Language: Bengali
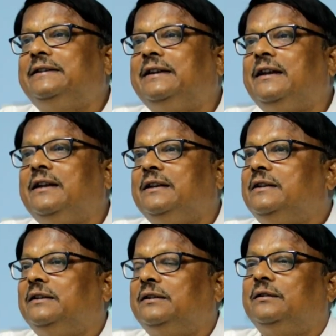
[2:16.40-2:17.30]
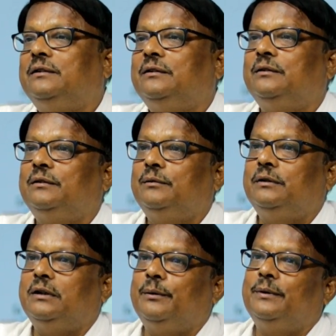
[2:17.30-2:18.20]
কিনতে
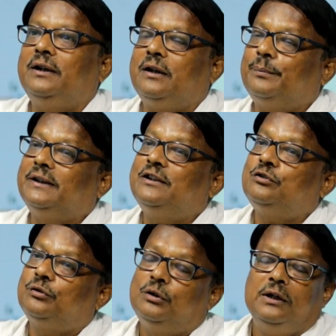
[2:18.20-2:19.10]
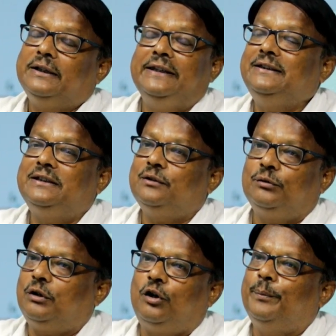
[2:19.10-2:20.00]
আপনার আপনাকে কিনতে
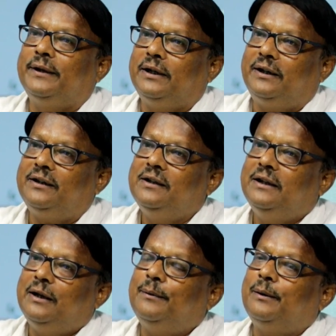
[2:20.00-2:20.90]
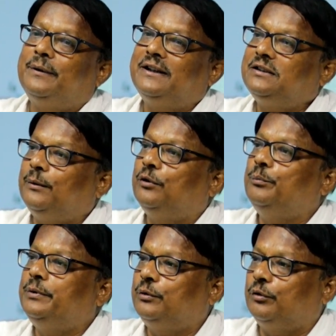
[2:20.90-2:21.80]
হবে না আর এবং আপনাকে
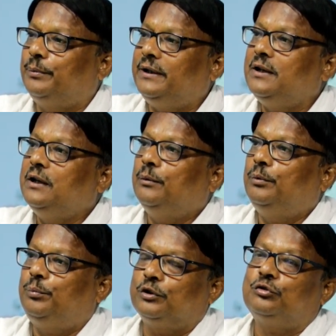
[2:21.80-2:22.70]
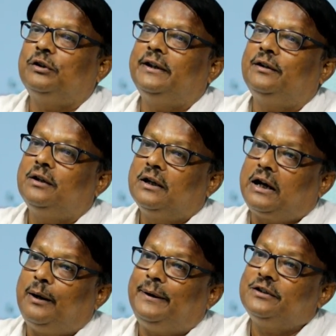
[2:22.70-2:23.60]
স্বাবলম্বী করবে ফসলের
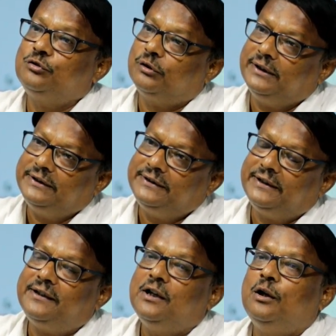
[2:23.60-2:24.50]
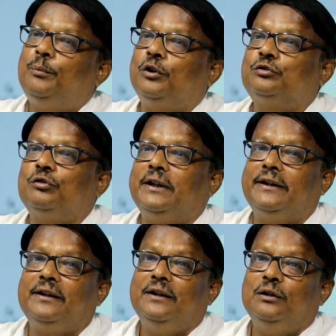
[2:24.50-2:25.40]
খাবার যোগান দিতে
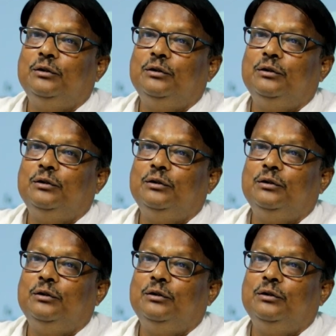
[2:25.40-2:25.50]
ফসলের